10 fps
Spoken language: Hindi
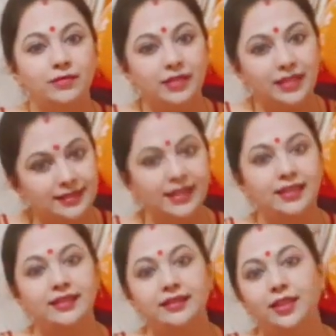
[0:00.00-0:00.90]
कर्जा
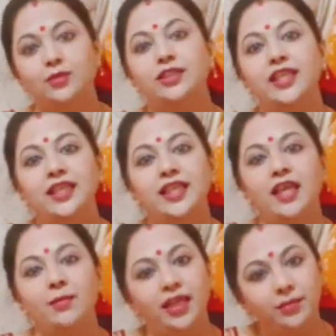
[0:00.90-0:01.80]
लेते हैं उसकी ई
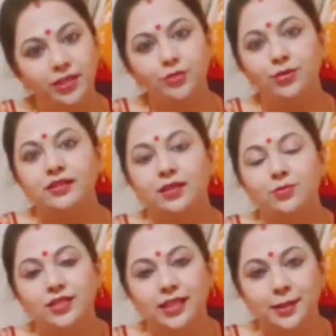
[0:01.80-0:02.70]
e भी ट्वेल्थ
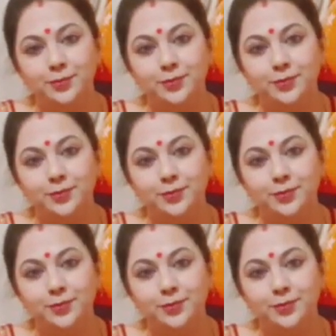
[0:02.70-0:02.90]
हाउस है